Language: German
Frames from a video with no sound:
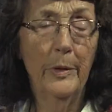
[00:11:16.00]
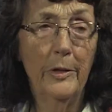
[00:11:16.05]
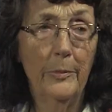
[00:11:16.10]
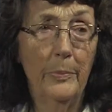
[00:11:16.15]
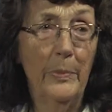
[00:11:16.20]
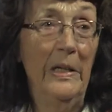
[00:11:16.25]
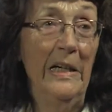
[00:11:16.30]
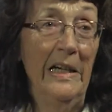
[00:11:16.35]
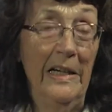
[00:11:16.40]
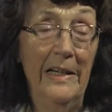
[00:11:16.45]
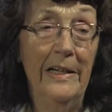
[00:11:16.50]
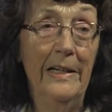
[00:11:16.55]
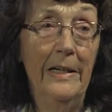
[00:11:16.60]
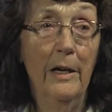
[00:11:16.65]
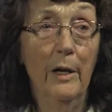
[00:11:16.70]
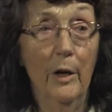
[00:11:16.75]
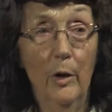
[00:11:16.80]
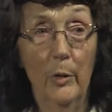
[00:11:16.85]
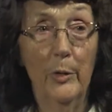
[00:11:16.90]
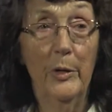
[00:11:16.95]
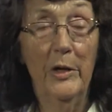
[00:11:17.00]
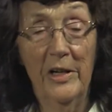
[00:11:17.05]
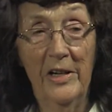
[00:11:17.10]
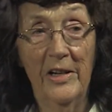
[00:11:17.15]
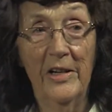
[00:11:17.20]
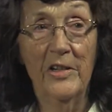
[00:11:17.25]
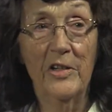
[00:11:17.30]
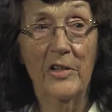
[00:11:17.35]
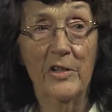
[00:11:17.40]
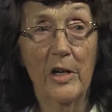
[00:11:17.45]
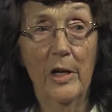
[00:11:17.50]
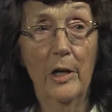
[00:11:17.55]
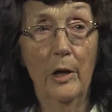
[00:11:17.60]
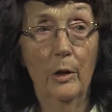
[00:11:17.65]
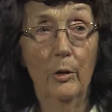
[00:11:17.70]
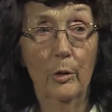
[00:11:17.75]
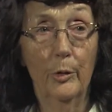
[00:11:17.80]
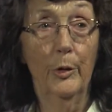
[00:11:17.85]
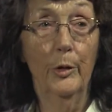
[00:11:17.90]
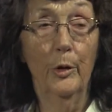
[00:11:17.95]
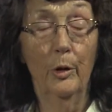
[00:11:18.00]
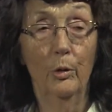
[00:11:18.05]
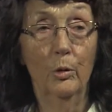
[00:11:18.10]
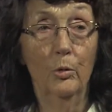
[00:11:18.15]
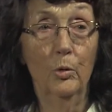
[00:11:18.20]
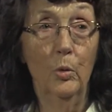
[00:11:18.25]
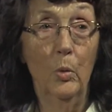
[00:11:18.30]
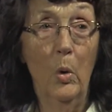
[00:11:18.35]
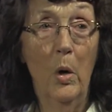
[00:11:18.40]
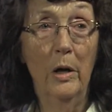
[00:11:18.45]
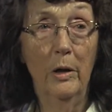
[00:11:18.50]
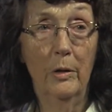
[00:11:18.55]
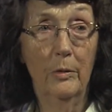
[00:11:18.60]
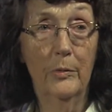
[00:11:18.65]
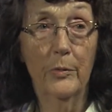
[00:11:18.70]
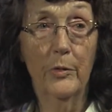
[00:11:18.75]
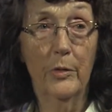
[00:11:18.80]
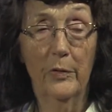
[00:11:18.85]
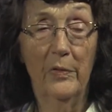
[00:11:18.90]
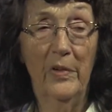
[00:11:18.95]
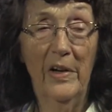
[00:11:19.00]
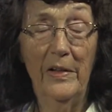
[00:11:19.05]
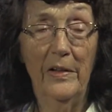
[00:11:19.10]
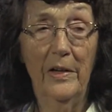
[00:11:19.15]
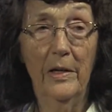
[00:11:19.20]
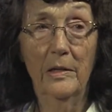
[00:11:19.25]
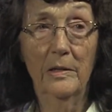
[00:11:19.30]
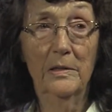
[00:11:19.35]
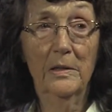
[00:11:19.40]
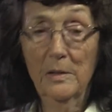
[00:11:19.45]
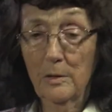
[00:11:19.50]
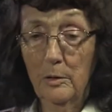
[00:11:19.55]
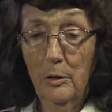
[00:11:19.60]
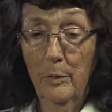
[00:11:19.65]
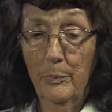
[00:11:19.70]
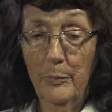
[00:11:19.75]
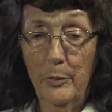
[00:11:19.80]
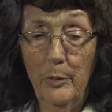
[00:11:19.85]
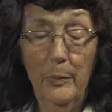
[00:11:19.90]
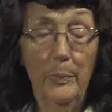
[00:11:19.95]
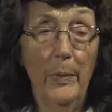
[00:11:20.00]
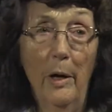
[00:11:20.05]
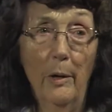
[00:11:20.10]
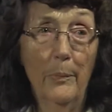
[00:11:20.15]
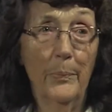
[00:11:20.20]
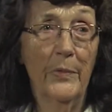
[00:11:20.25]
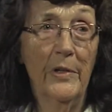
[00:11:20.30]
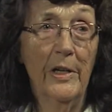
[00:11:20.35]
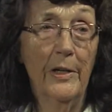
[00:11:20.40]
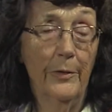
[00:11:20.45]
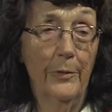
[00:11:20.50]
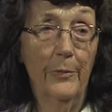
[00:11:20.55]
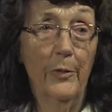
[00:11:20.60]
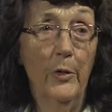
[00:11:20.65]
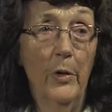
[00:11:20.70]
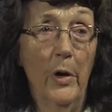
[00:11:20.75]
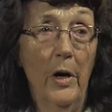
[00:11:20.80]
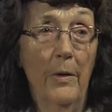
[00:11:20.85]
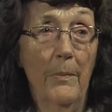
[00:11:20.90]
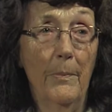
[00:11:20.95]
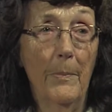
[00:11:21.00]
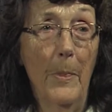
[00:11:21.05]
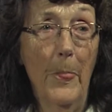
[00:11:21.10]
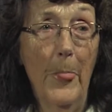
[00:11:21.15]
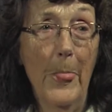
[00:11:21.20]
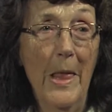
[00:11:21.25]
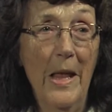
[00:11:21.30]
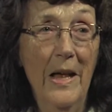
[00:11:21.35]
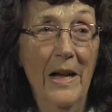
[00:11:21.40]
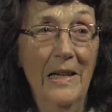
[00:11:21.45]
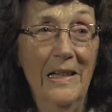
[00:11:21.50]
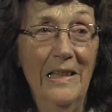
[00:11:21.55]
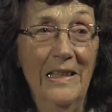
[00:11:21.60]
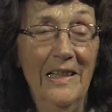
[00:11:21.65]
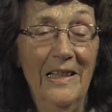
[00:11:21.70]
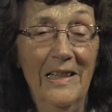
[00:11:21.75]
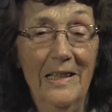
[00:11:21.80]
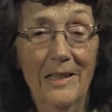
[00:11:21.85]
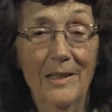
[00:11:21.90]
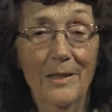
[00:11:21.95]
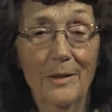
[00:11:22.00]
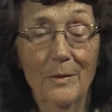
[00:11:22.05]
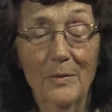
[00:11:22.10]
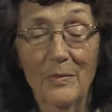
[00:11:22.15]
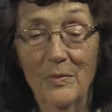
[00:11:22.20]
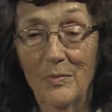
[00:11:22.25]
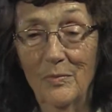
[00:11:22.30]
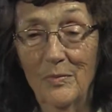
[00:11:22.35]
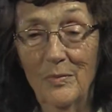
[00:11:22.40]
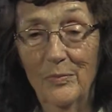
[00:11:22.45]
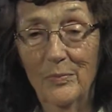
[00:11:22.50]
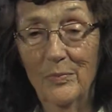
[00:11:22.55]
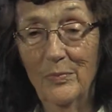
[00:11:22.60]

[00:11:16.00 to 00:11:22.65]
Beispiel he oder his ja. oder who und so weiter. Kommt überhaupt nicht vor. Ja. Ja, und